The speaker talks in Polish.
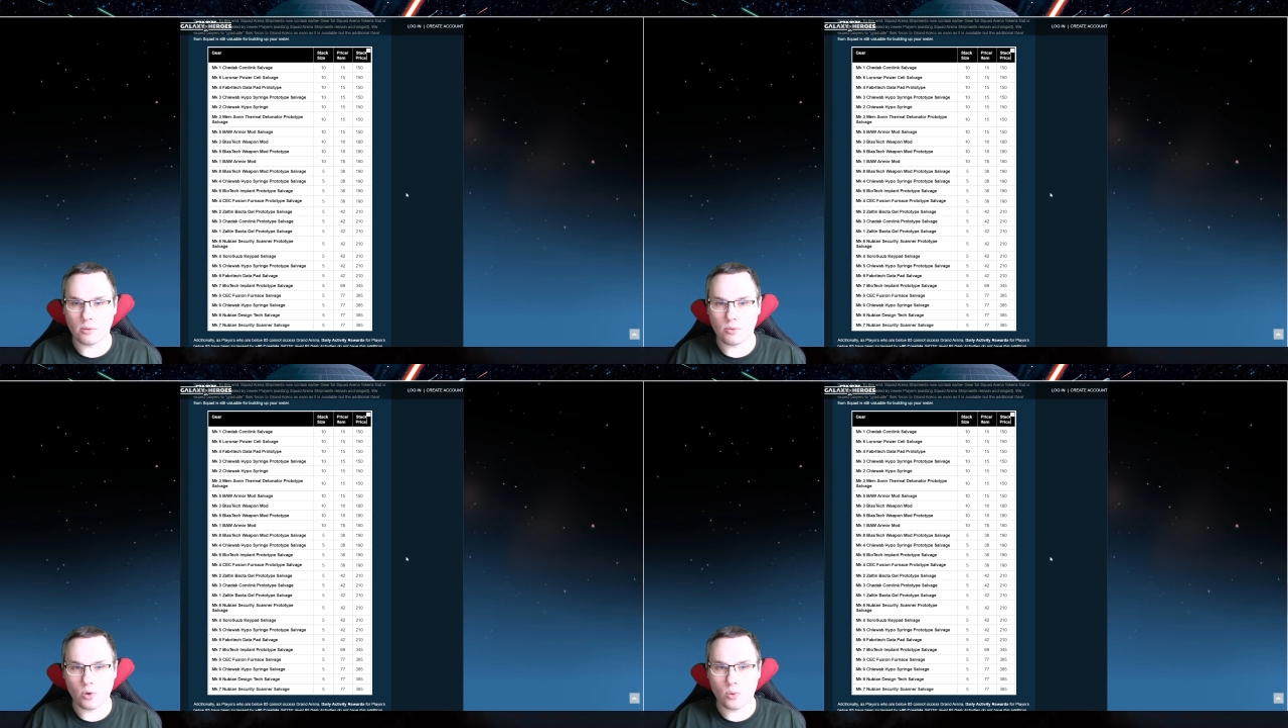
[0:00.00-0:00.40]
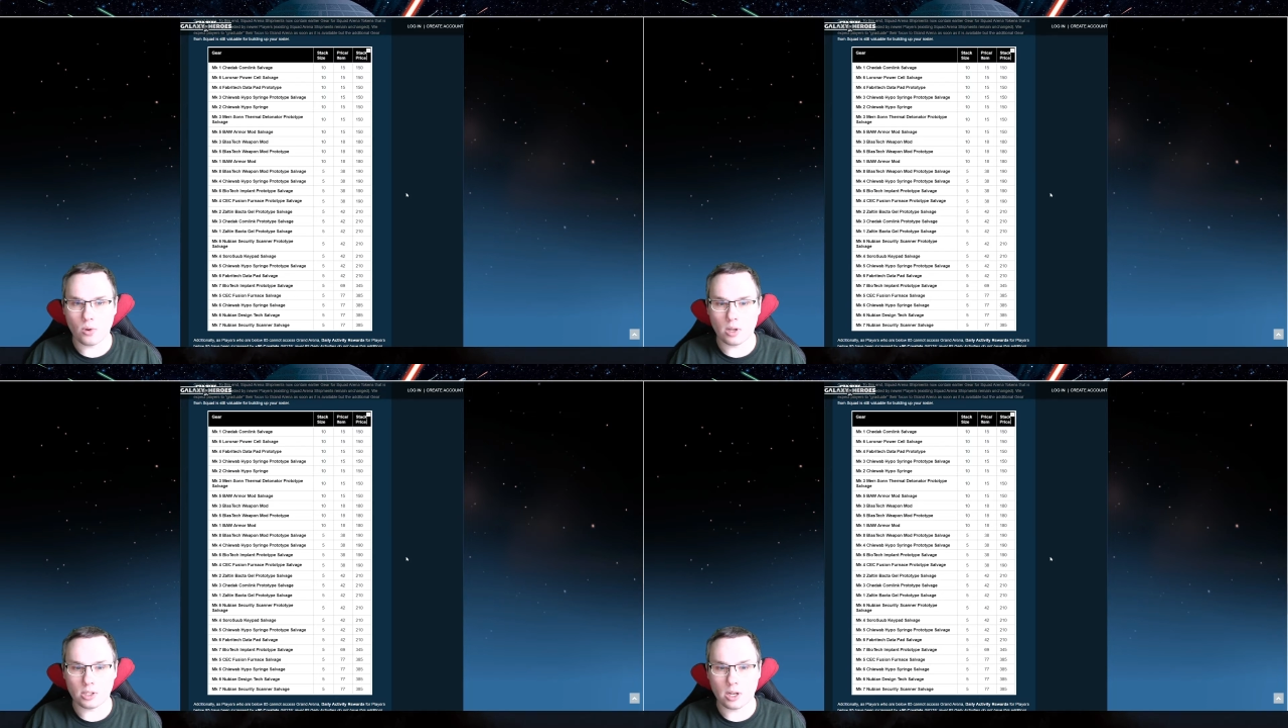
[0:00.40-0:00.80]
w
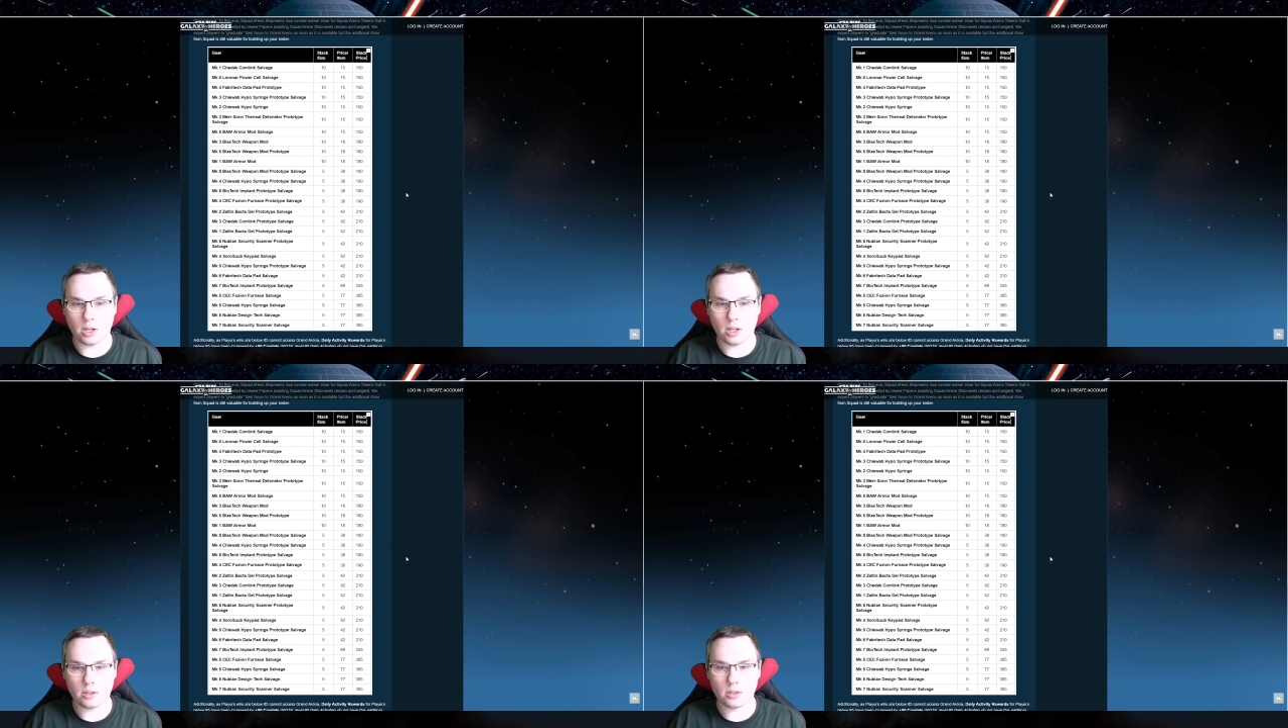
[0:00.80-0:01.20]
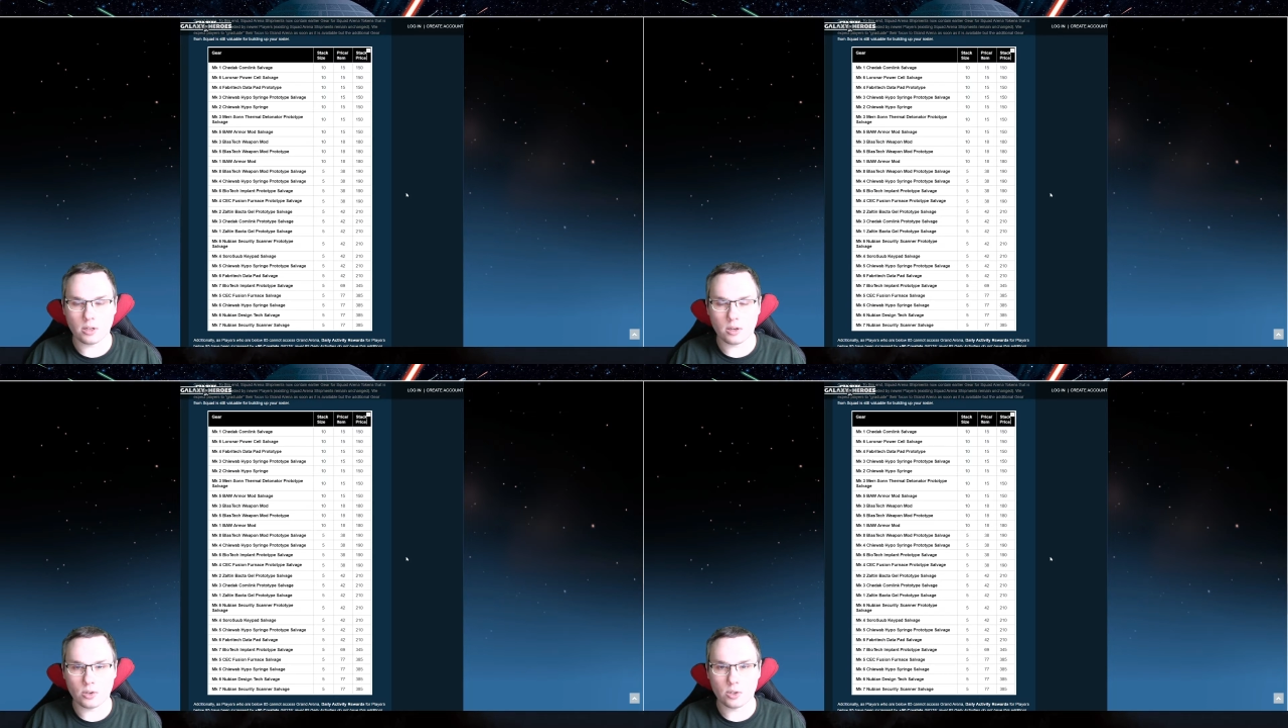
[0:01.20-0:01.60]
ogóle żaden,
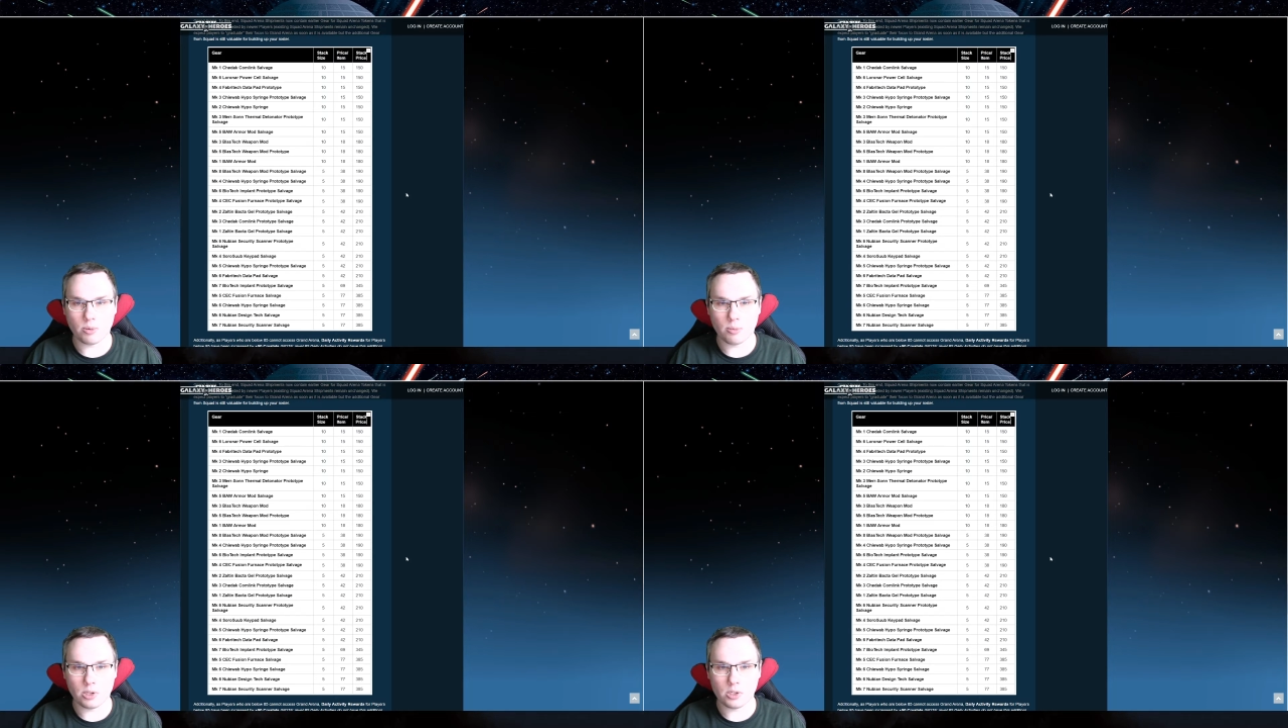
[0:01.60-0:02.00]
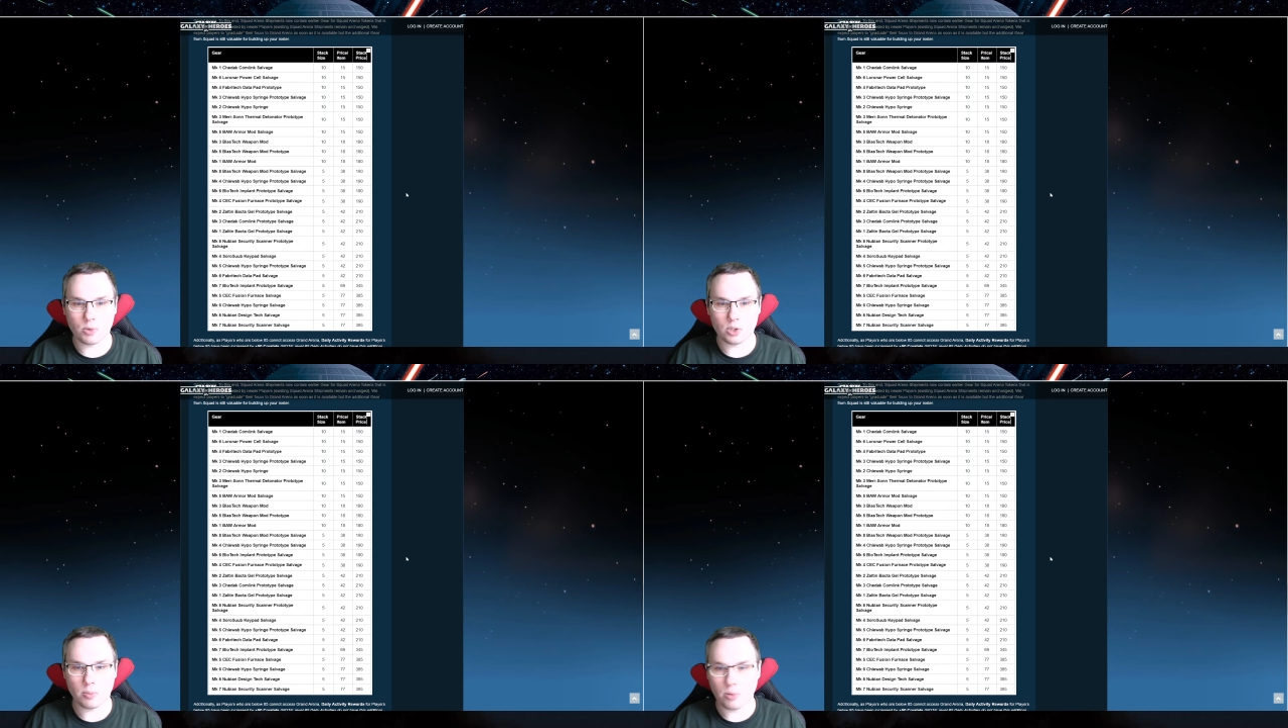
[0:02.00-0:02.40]
tylko sobie będzie
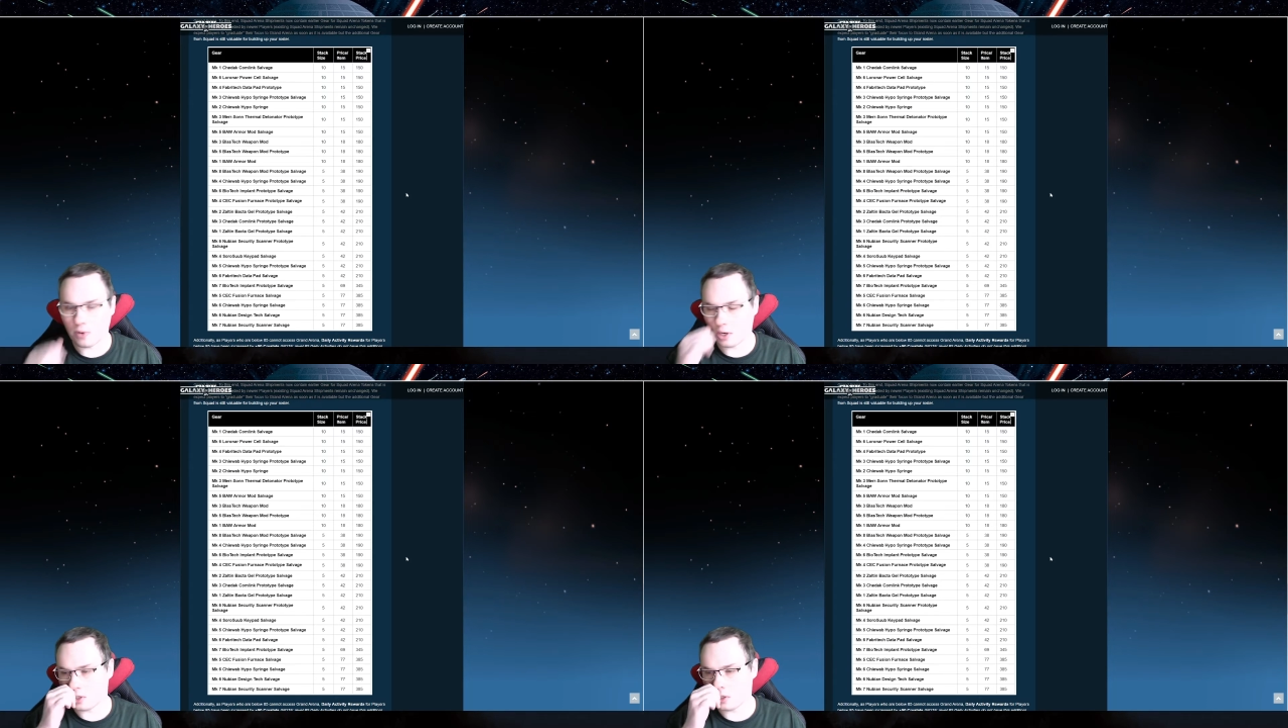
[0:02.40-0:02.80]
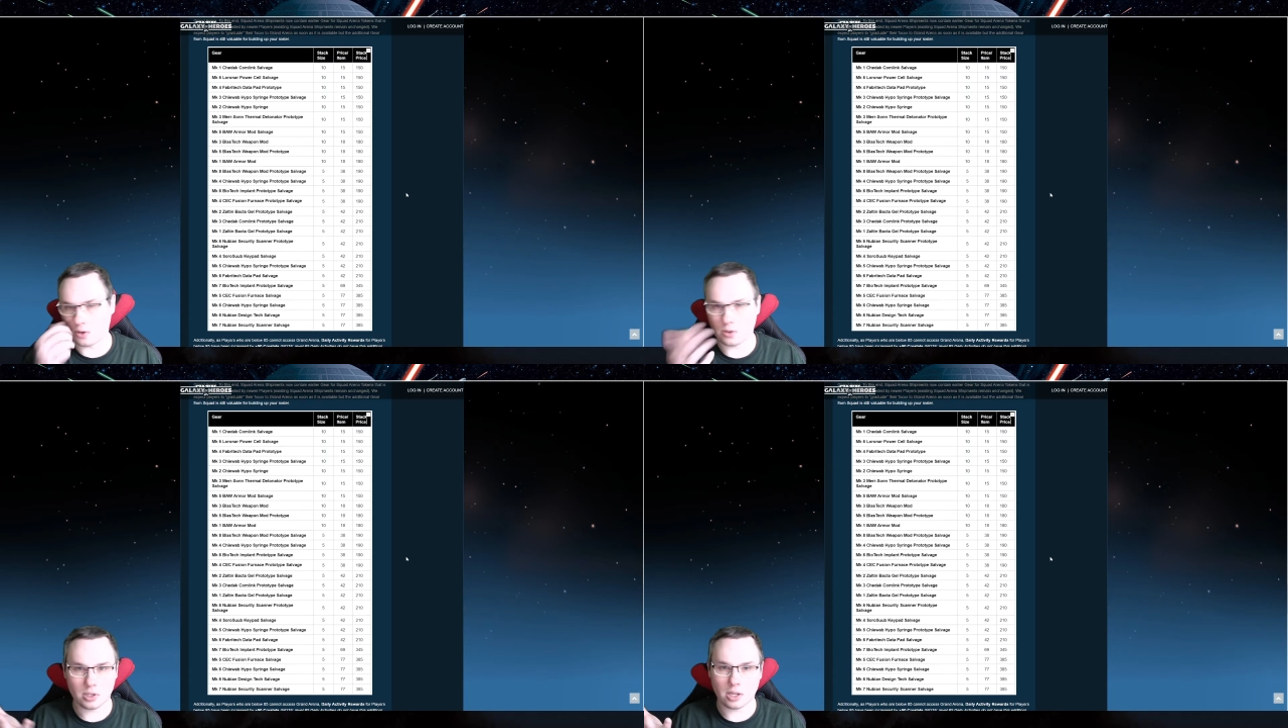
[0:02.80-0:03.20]
można powalczyć
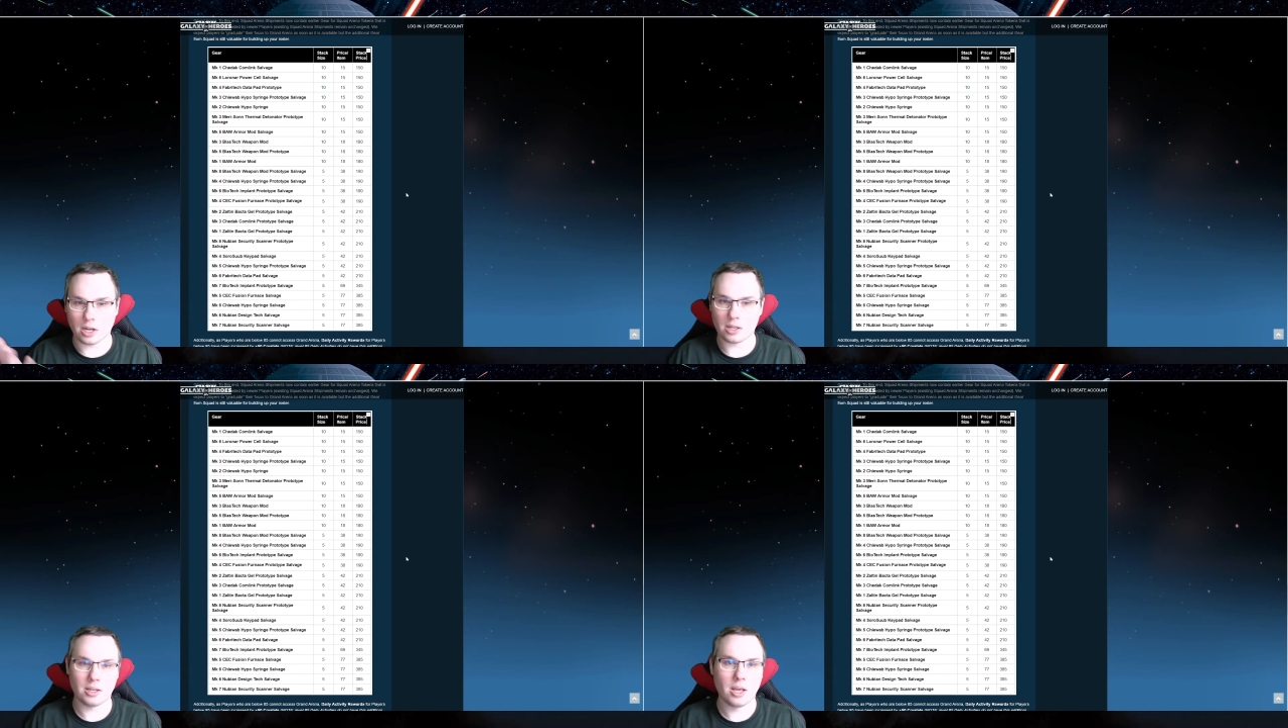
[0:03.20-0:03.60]
od tak,